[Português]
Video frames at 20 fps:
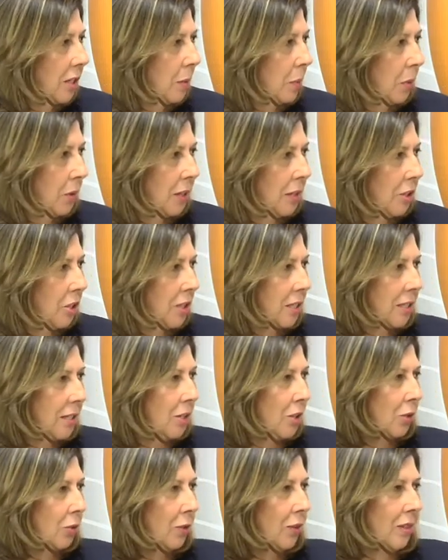embora a gente
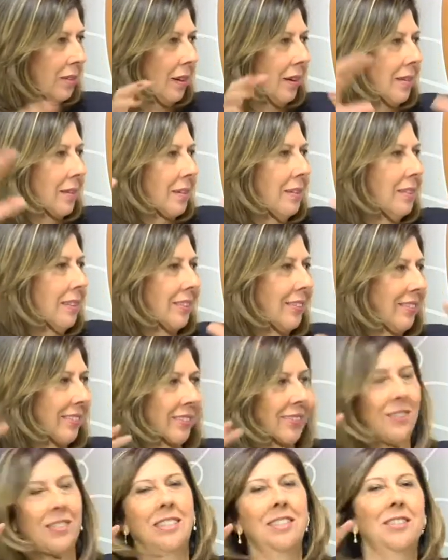seja tudo italiano e de
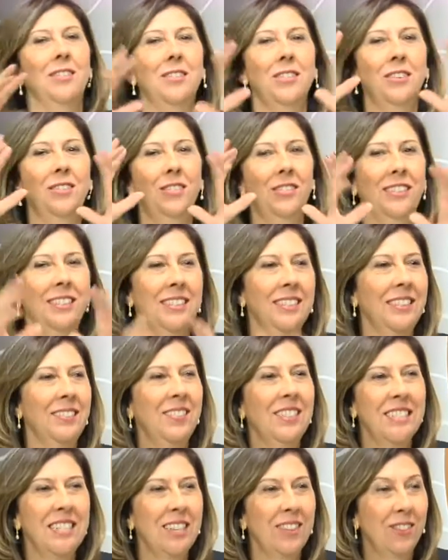vez em quando fica assim,
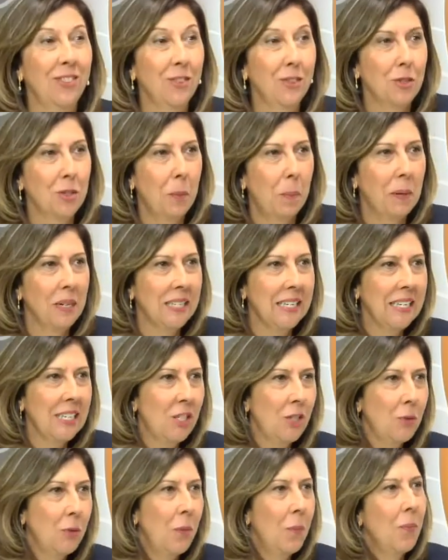mas é tudo super
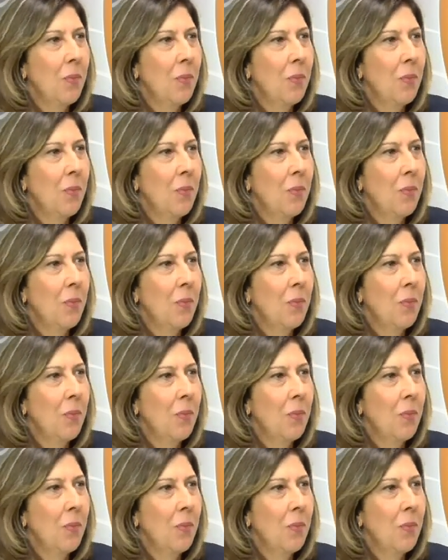sadio.